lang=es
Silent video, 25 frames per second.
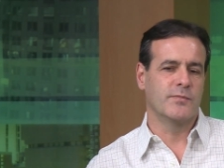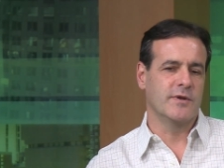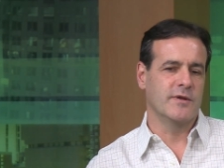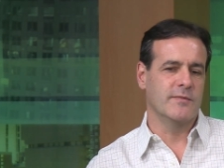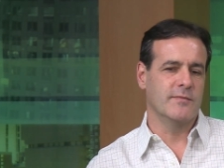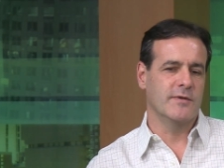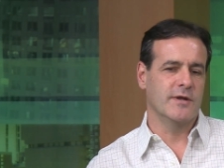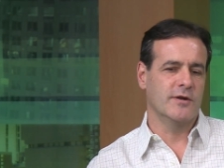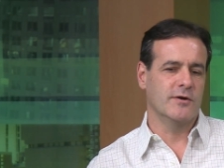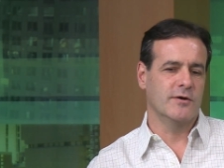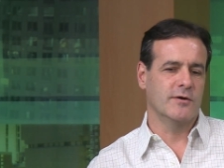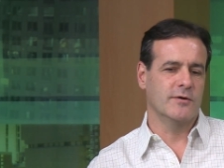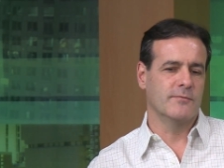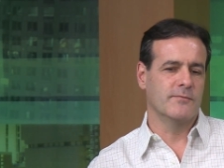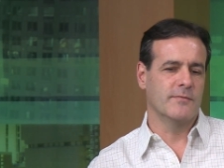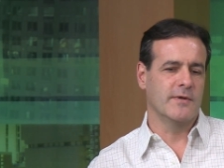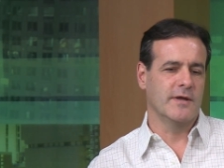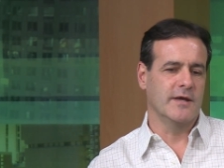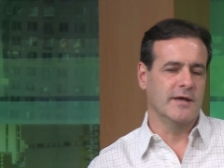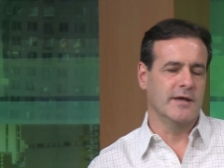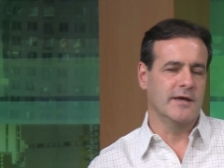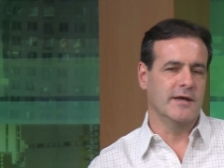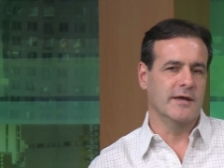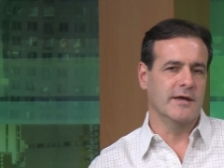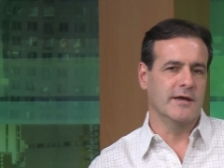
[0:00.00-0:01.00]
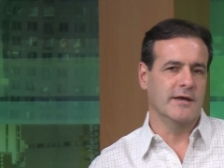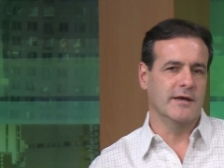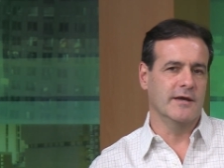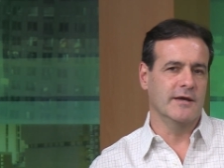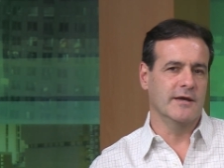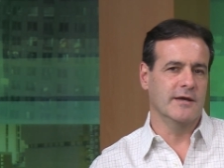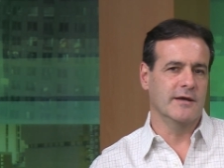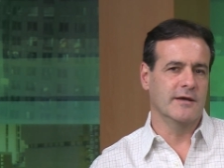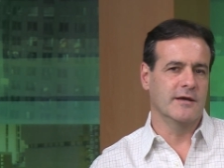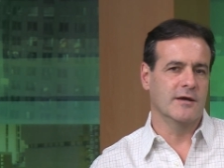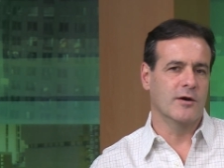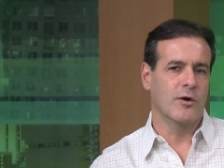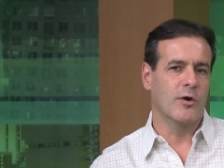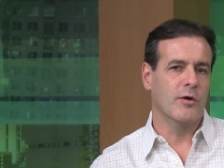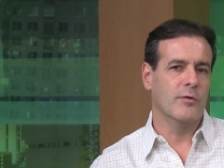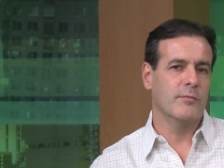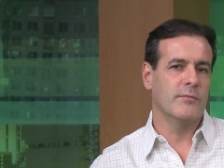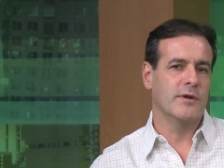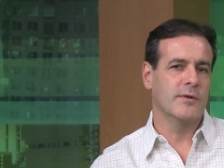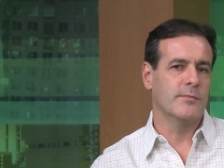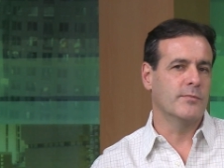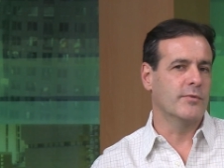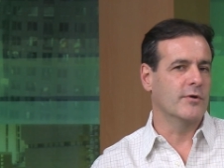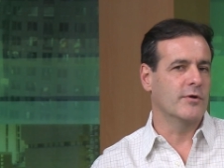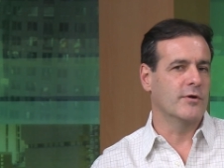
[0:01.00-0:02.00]
Primero,
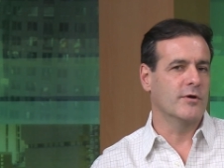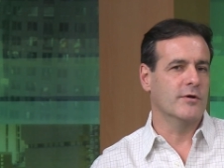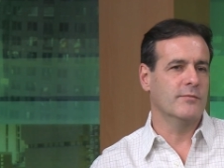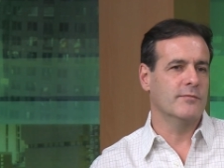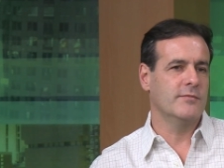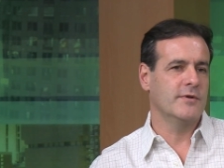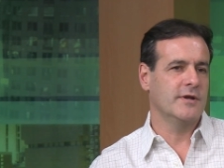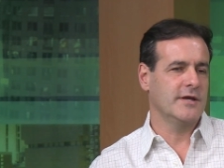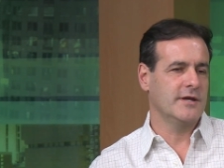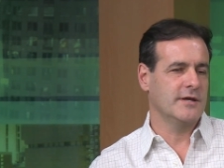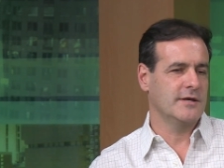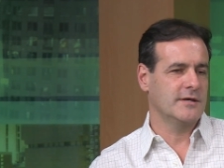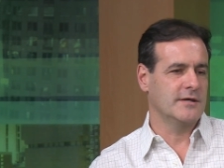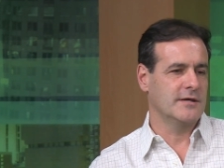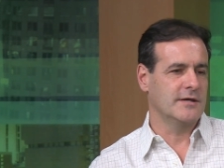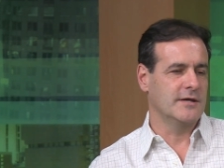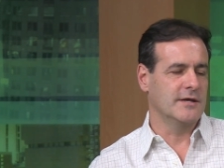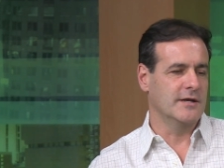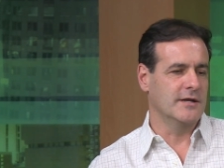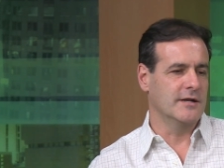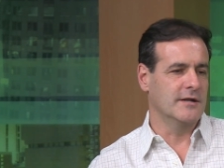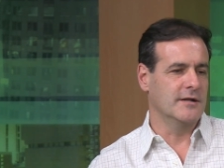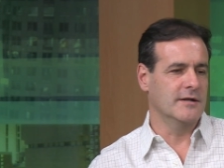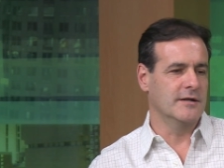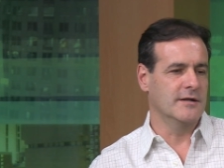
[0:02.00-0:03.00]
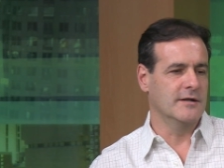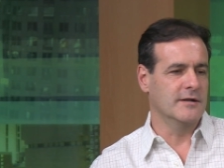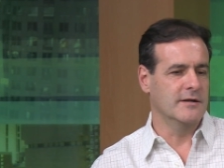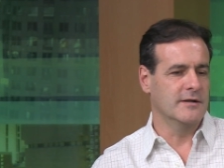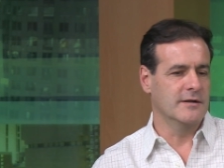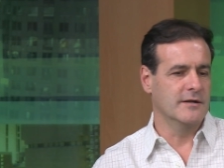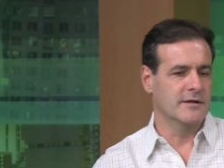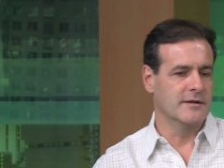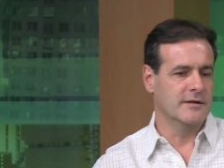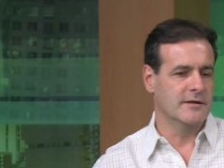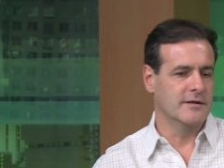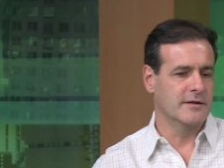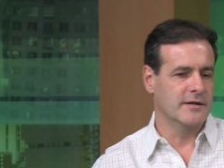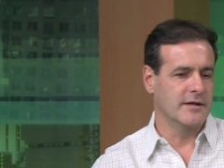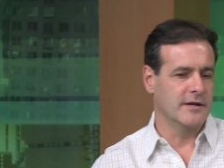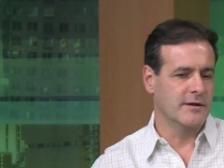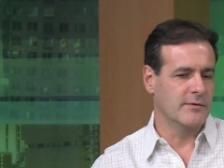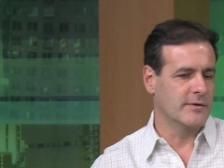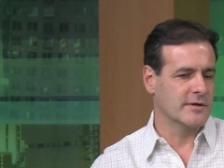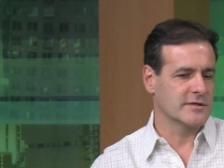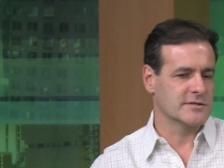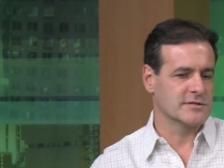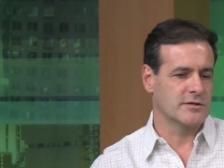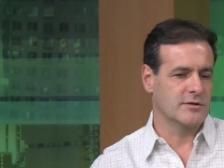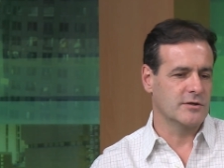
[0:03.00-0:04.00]
hombre por hombre, el,
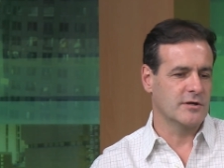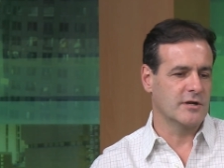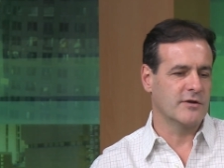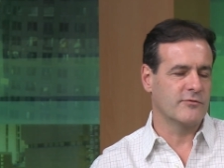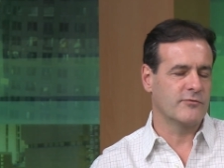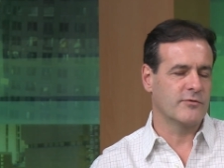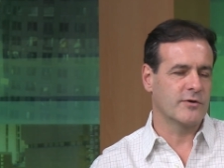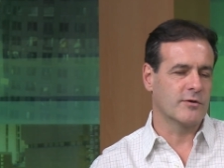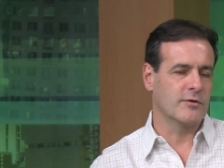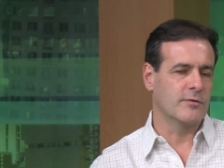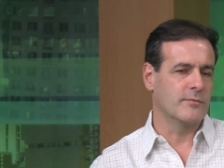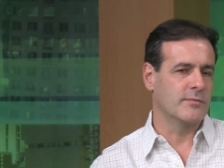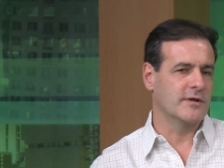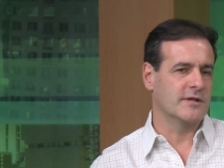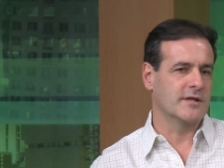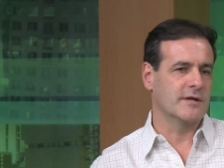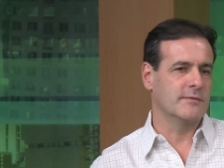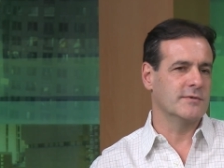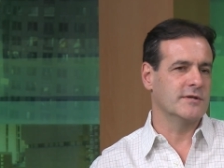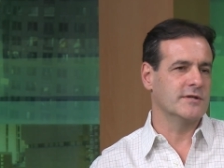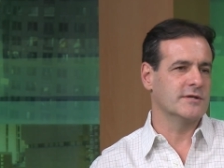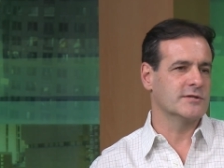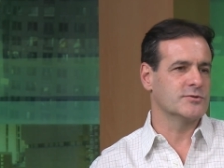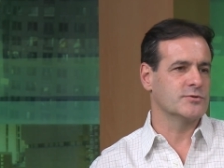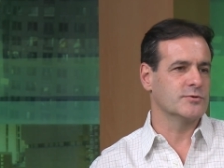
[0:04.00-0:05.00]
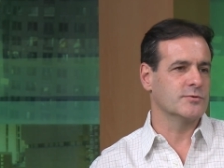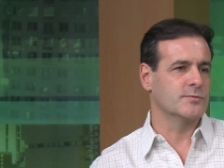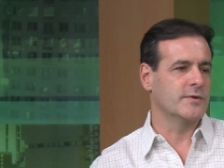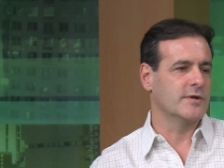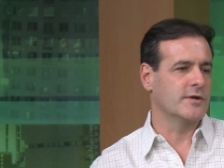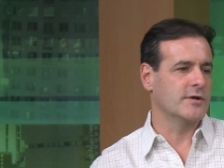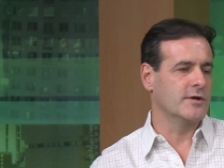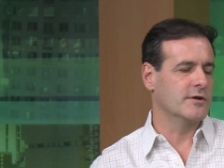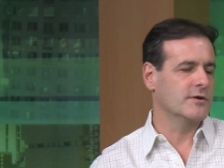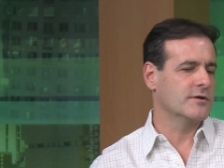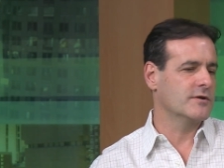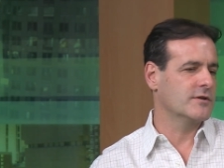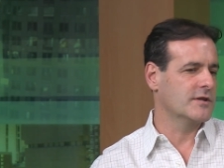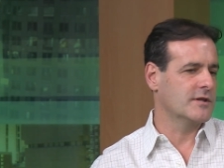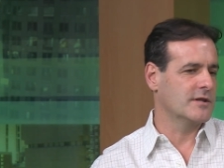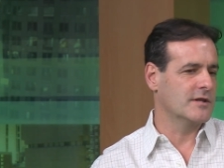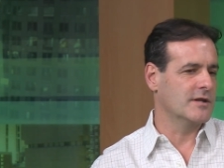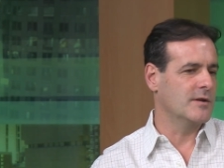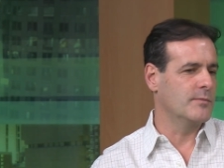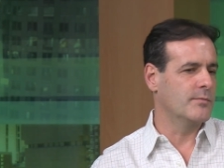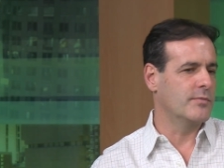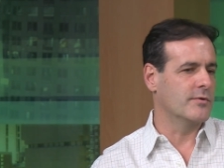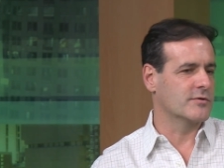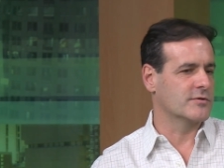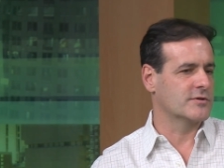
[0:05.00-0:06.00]
Barcelona fue completamente superior
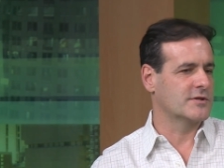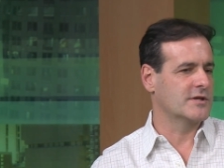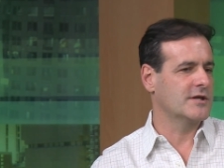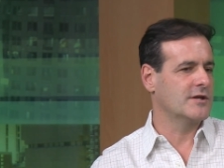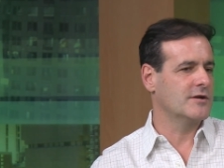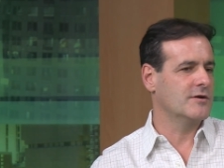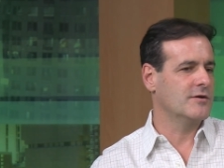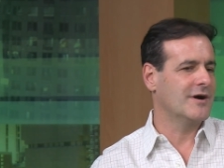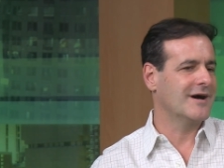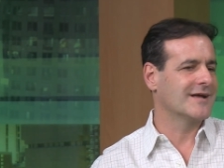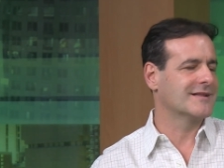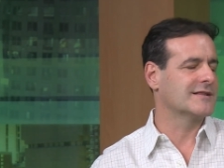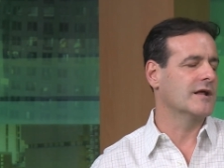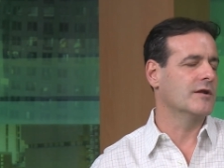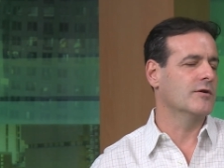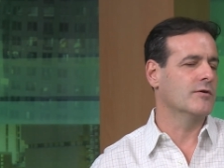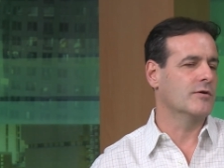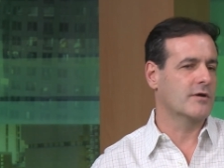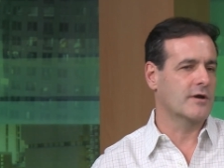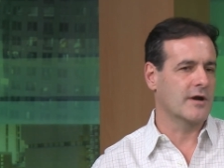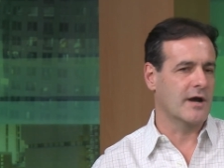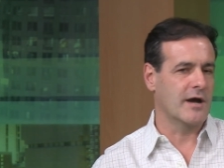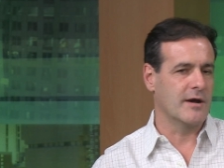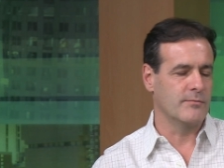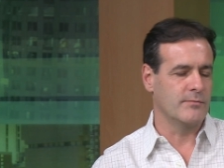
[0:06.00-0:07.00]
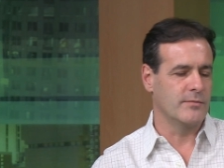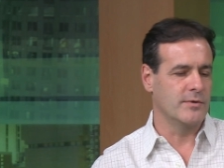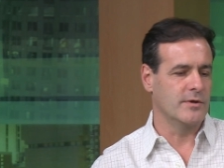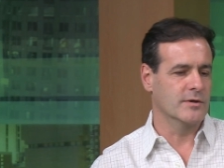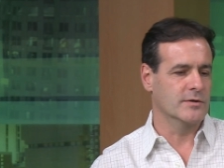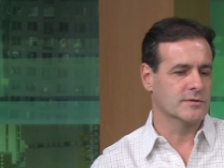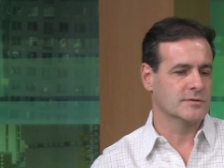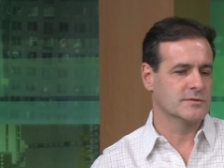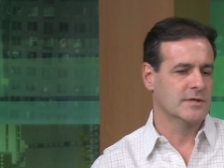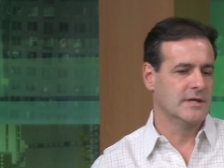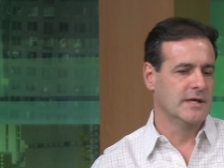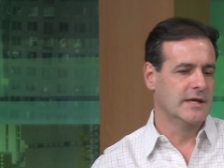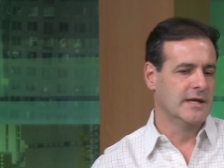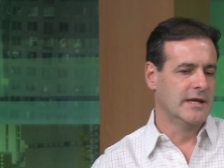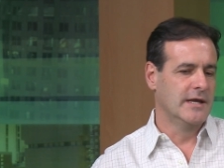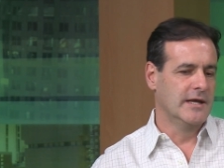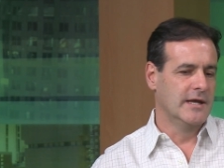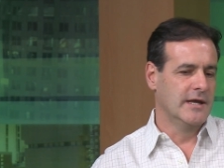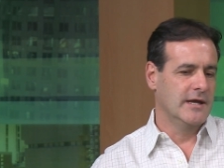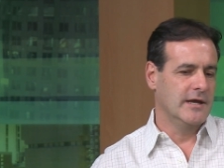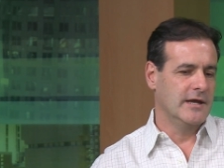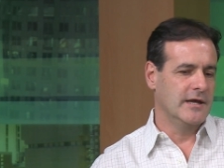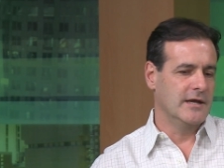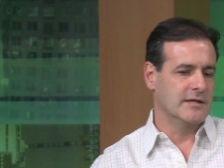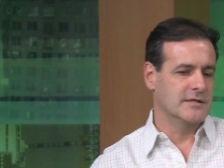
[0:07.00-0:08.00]
desde el portero hasta los cambios.
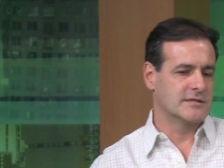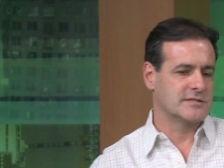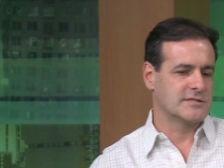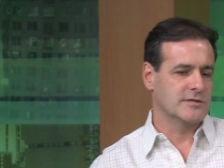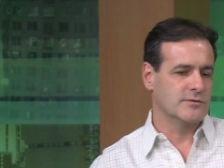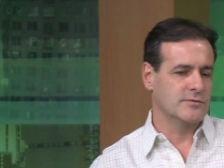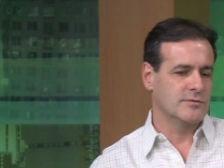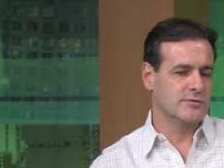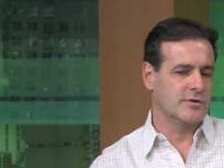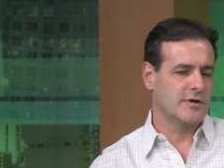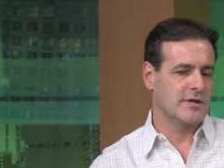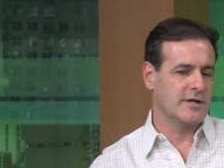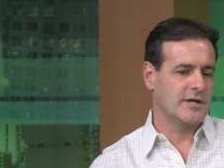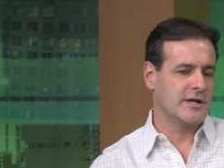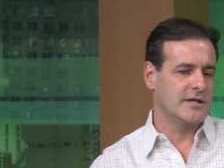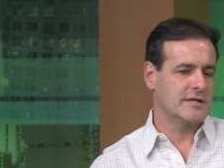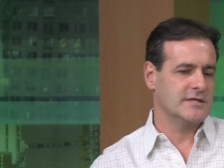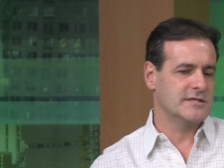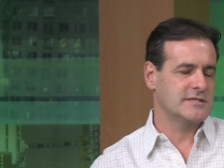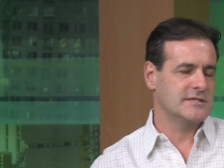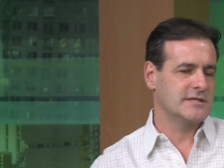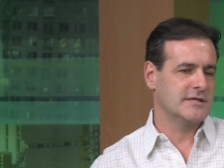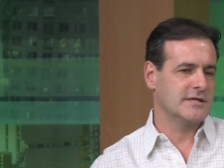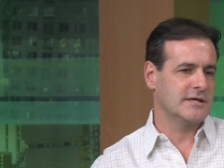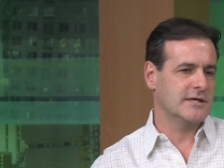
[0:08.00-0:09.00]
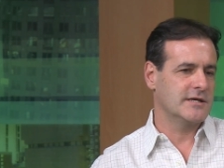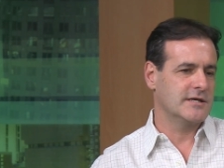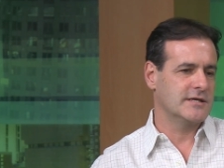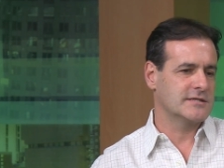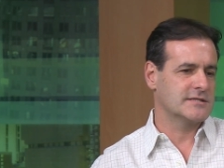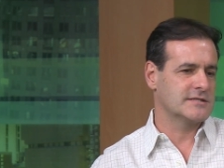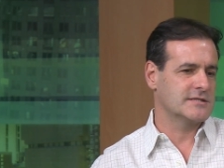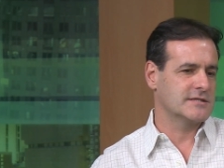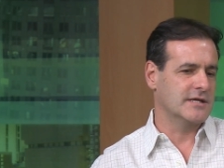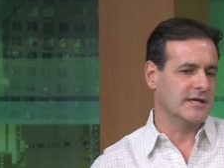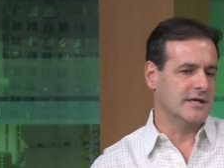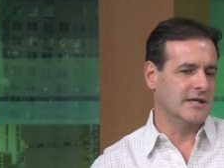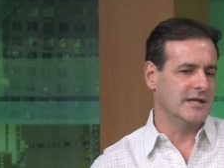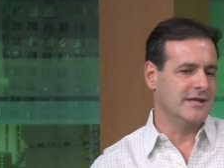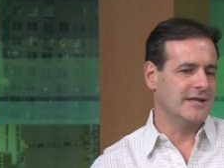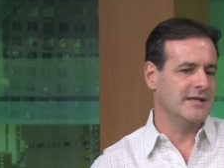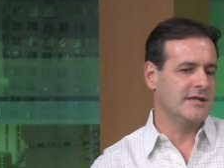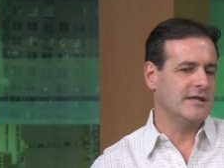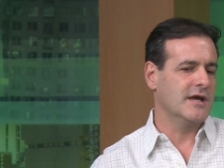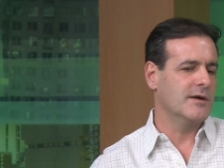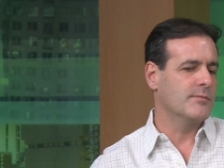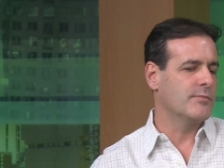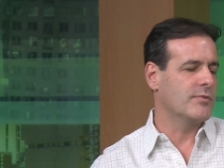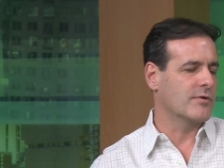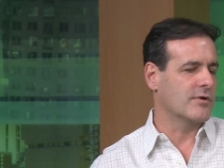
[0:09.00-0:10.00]
El segundo análisis es eh,
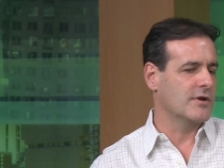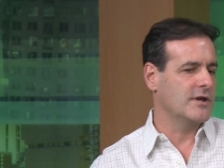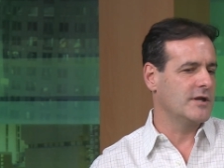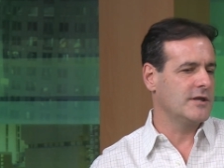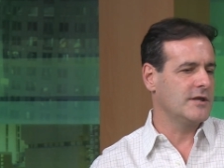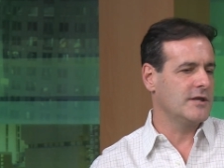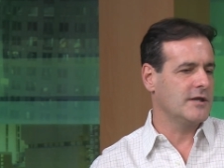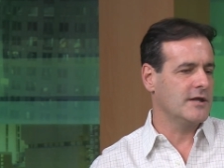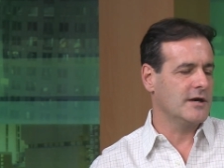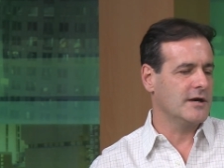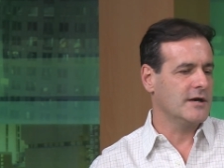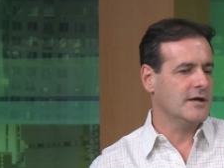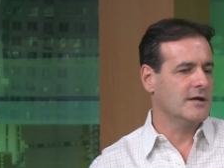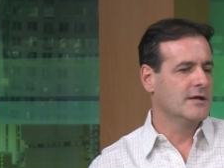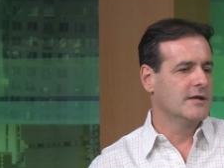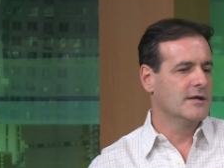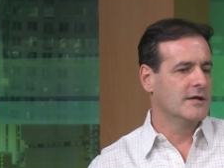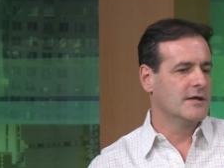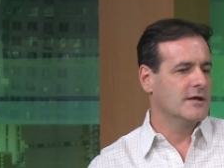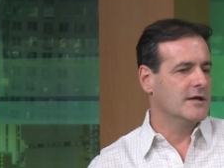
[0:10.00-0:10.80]
línea por línea.